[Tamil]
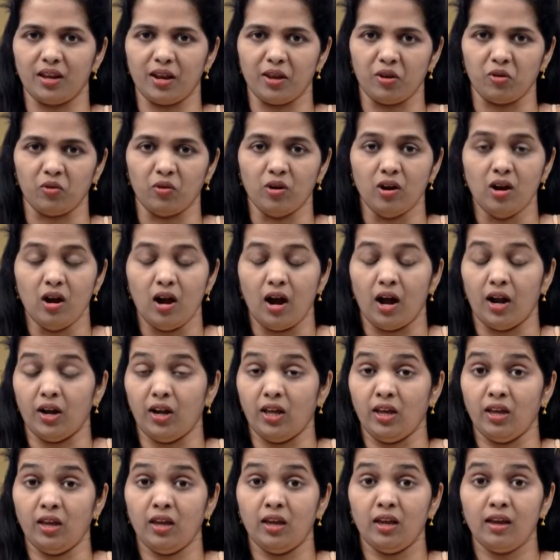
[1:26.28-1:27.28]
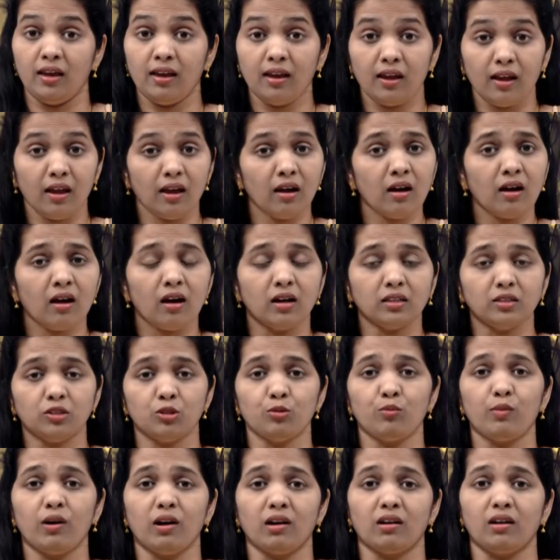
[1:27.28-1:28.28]
தெரியும் அநேக
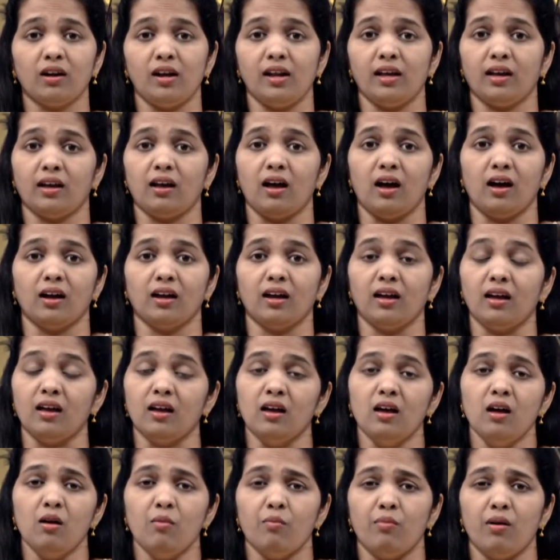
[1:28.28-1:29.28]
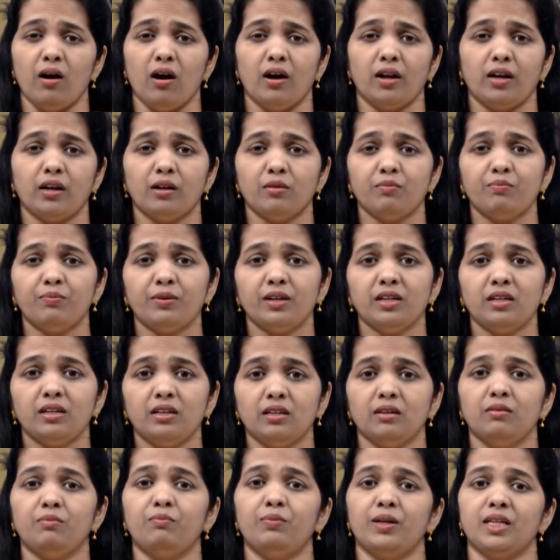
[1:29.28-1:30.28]
ஆத்துமாக்களுக்காக
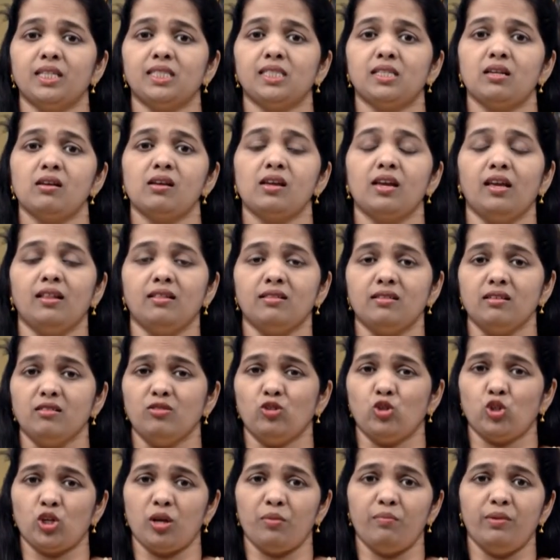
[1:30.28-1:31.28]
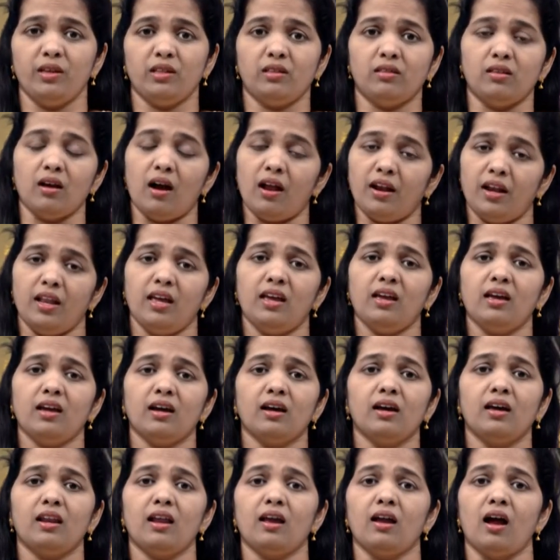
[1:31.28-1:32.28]
பாரப்பட்டு பிரசங்கித்து ஜெபித்து
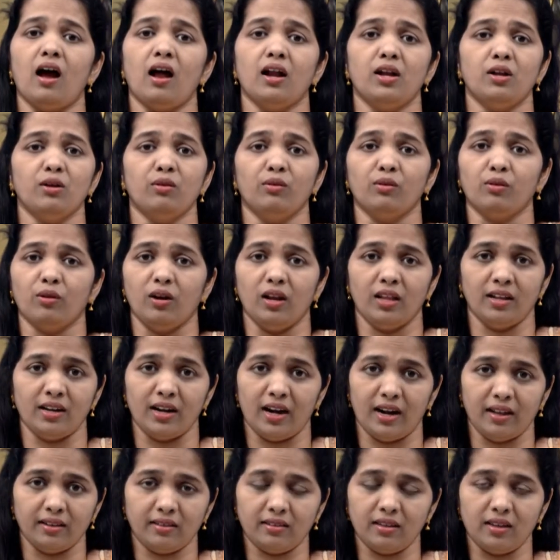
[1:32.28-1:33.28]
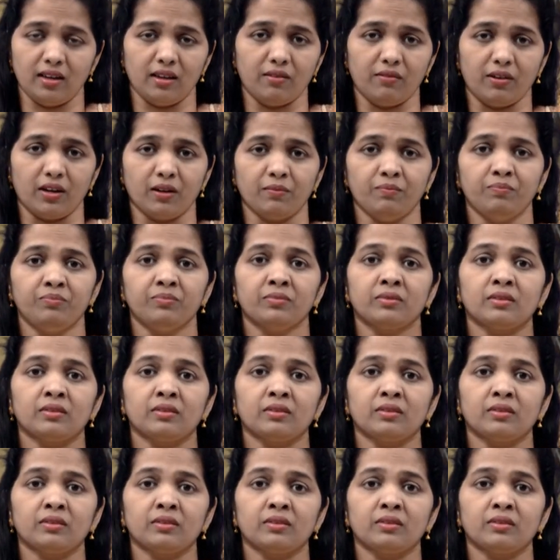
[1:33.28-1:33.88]
அநேகரை ஆண்டவருக்குள்ளே நடத்தினவர்